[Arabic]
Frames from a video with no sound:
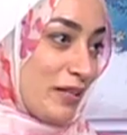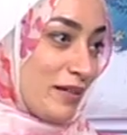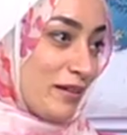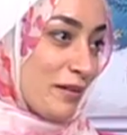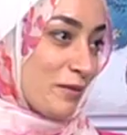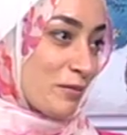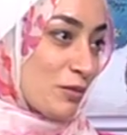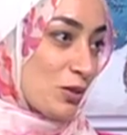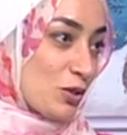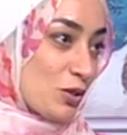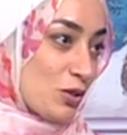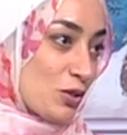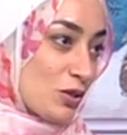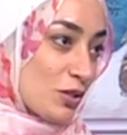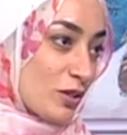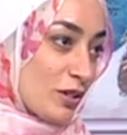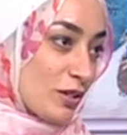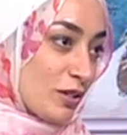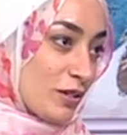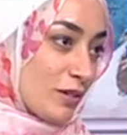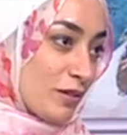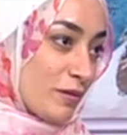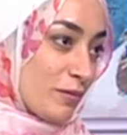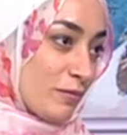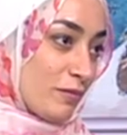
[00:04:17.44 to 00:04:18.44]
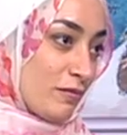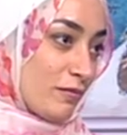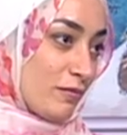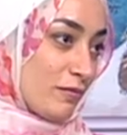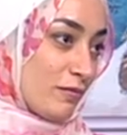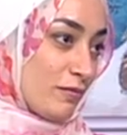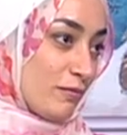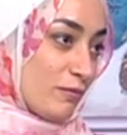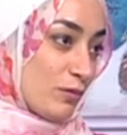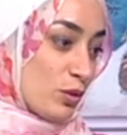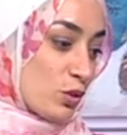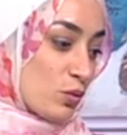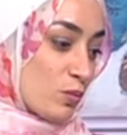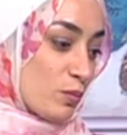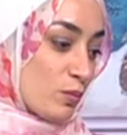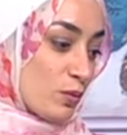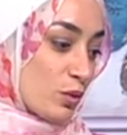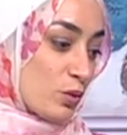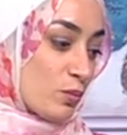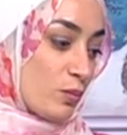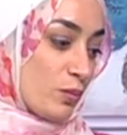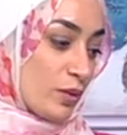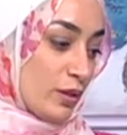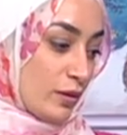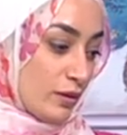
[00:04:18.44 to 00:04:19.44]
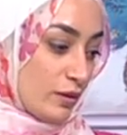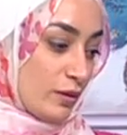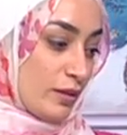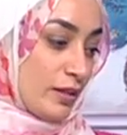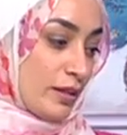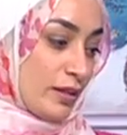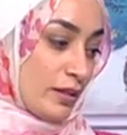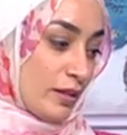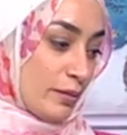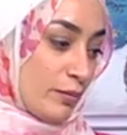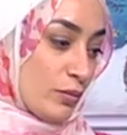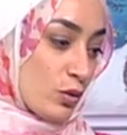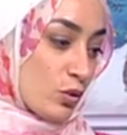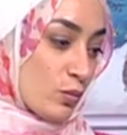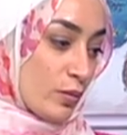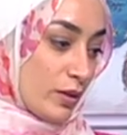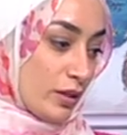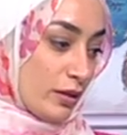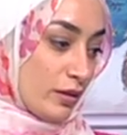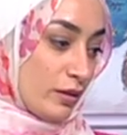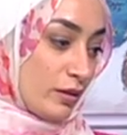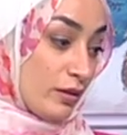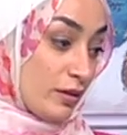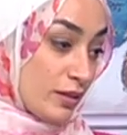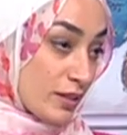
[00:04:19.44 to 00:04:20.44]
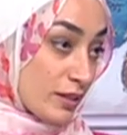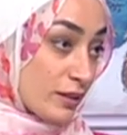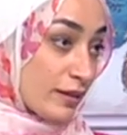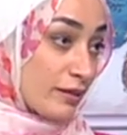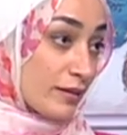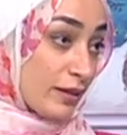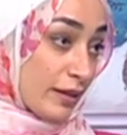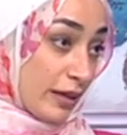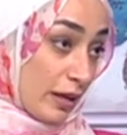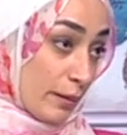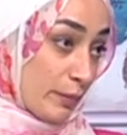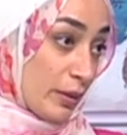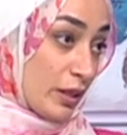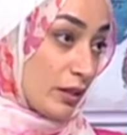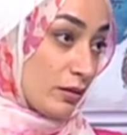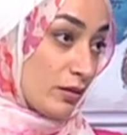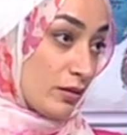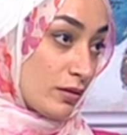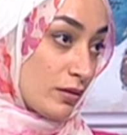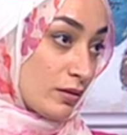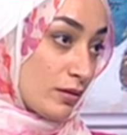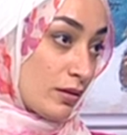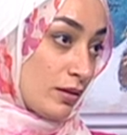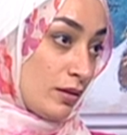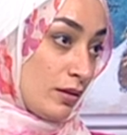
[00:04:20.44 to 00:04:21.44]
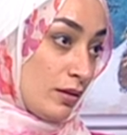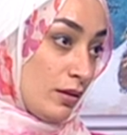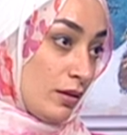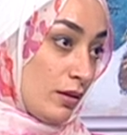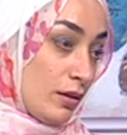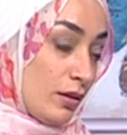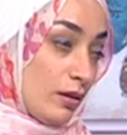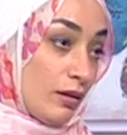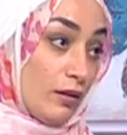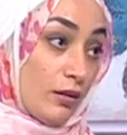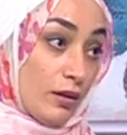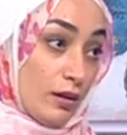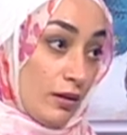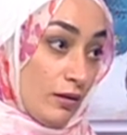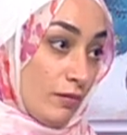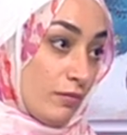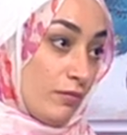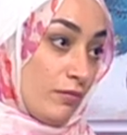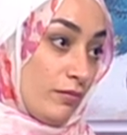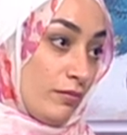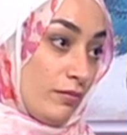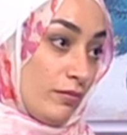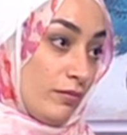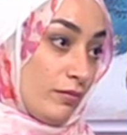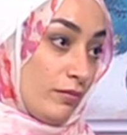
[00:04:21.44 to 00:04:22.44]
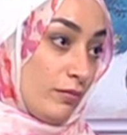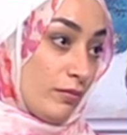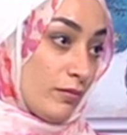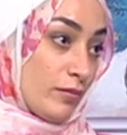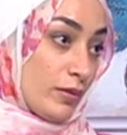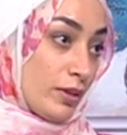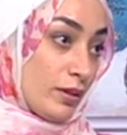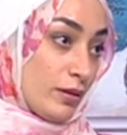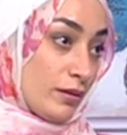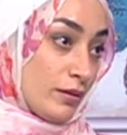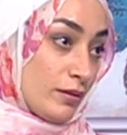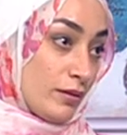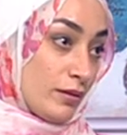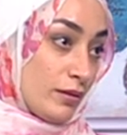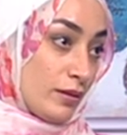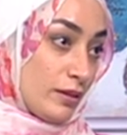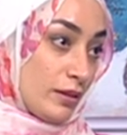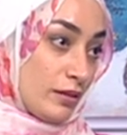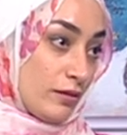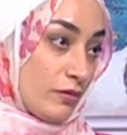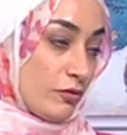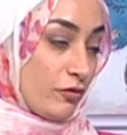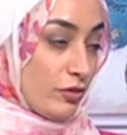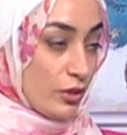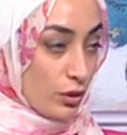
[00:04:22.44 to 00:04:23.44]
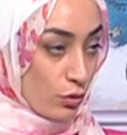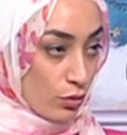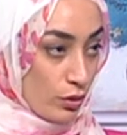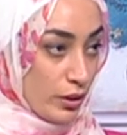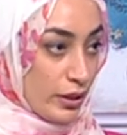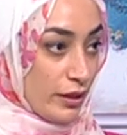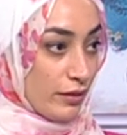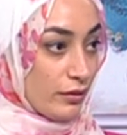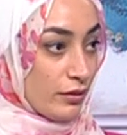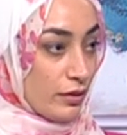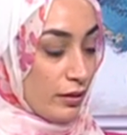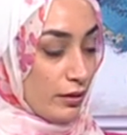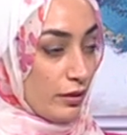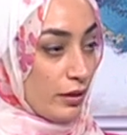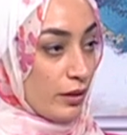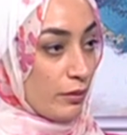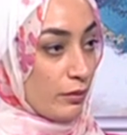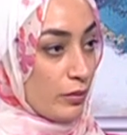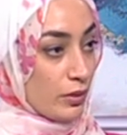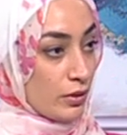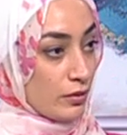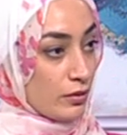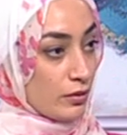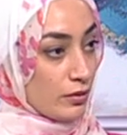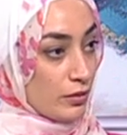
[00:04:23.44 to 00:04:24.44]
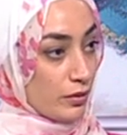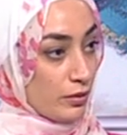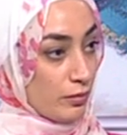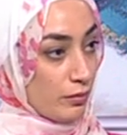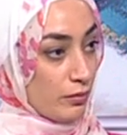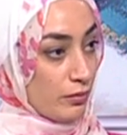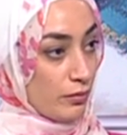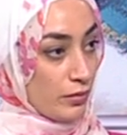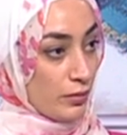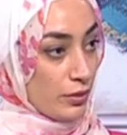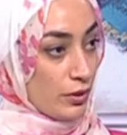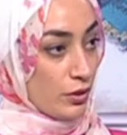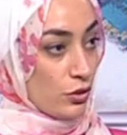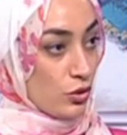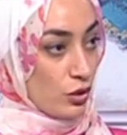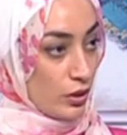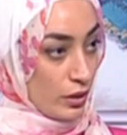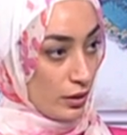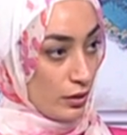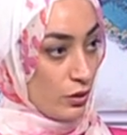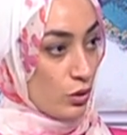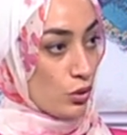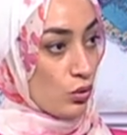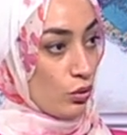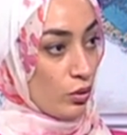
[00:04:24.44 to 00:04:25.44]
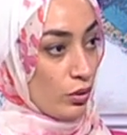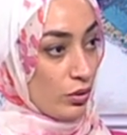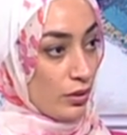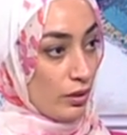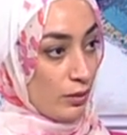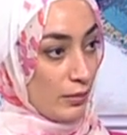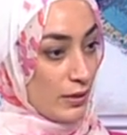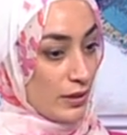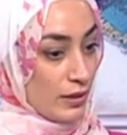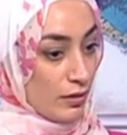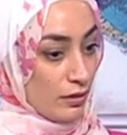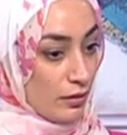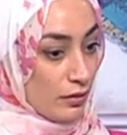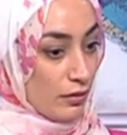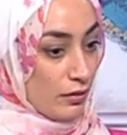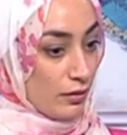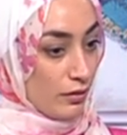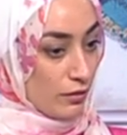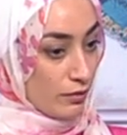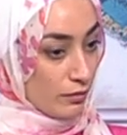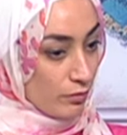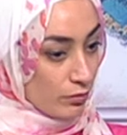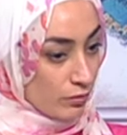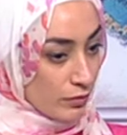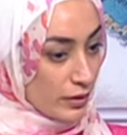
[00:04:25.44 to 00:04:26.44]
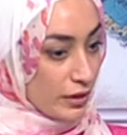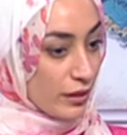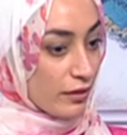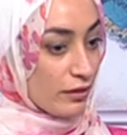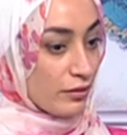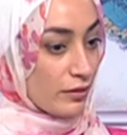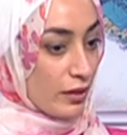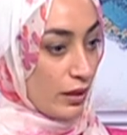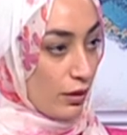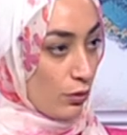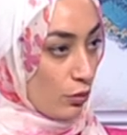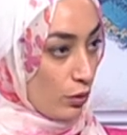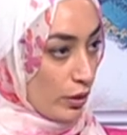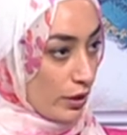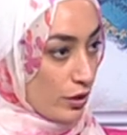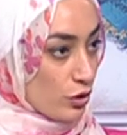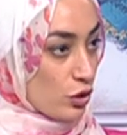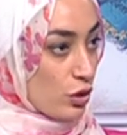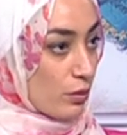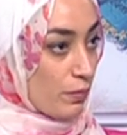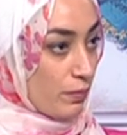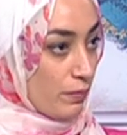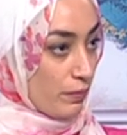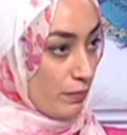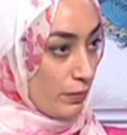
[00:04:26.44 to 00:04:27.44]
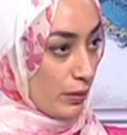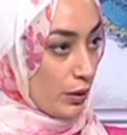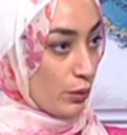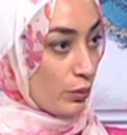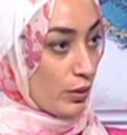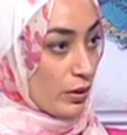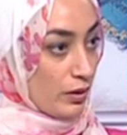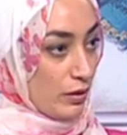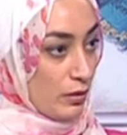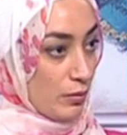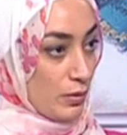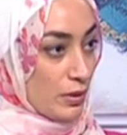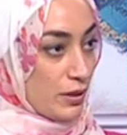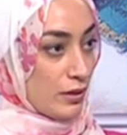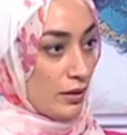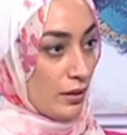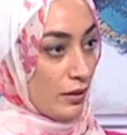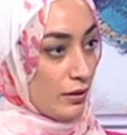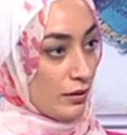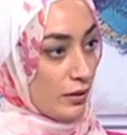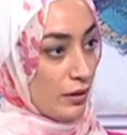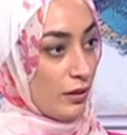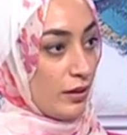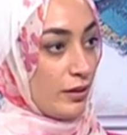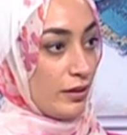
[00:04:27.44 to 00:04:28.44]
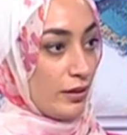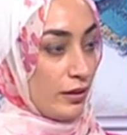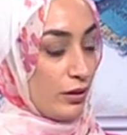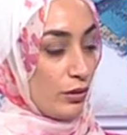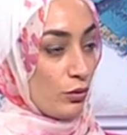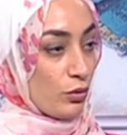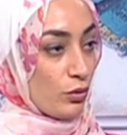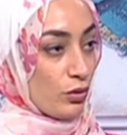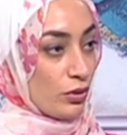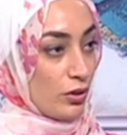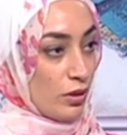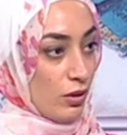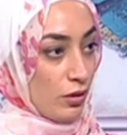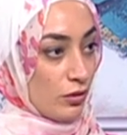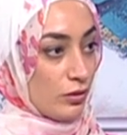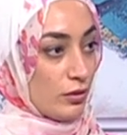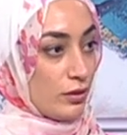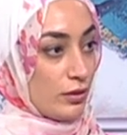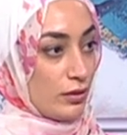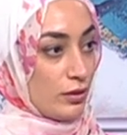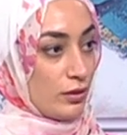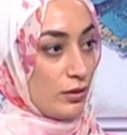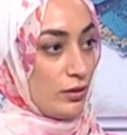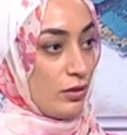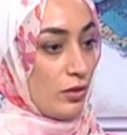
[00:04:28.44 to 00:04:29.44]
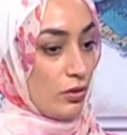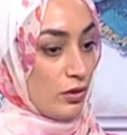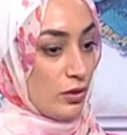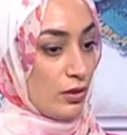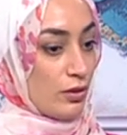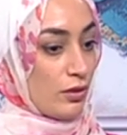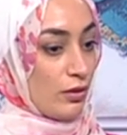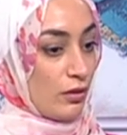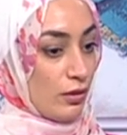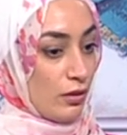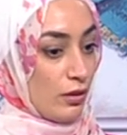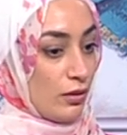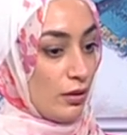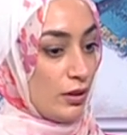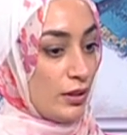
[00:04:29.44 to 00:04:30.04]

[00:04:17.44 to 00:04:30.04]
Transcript: مش مش مش بند يعني مش بندرس مش بتشتغلوا على الجلد. لا اه, آه، في كليات تانية بت بتشتغل الشغل ده مثلا جلد او خشب او كده بس احنا لا يعني كنا اكتر دراسه